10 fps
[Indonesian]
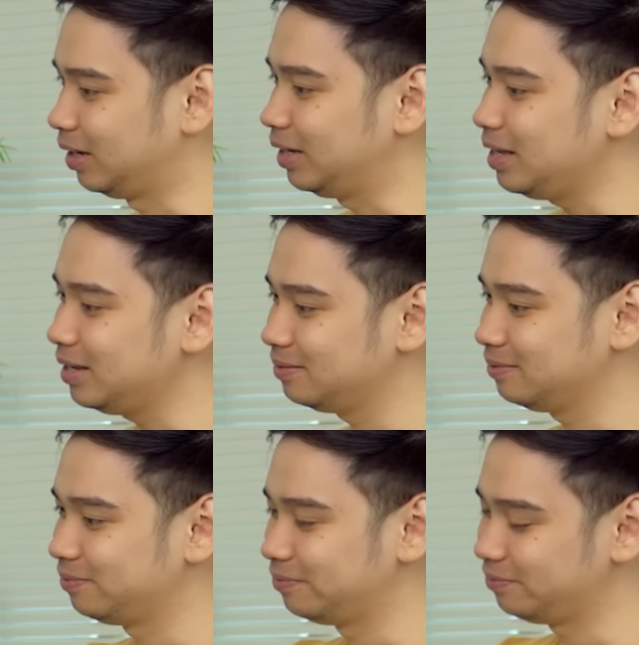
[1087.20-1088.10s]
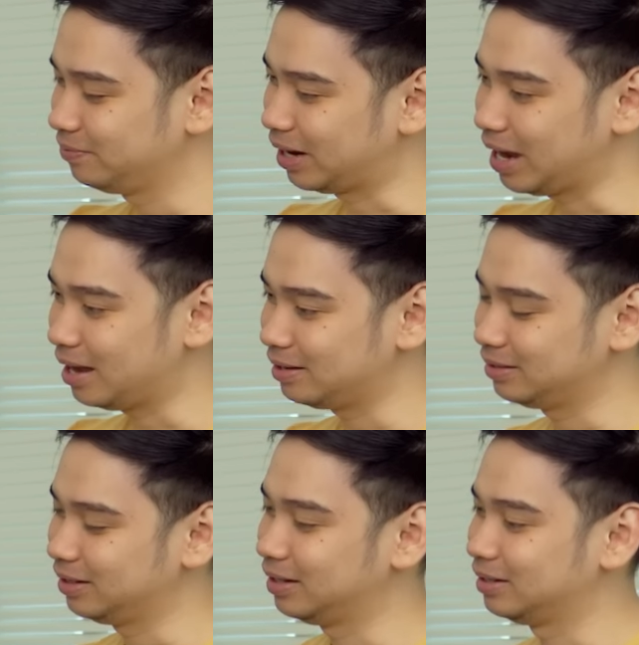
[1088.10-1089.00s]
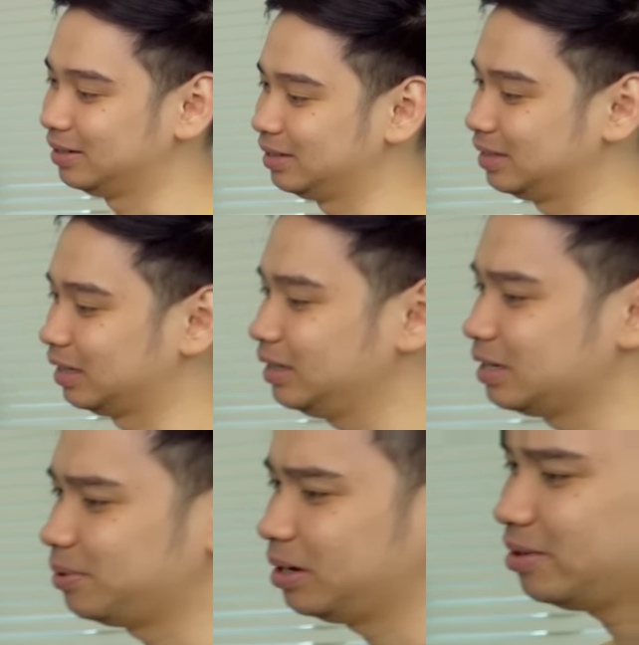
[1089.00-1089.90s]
ini kayak tadi siapa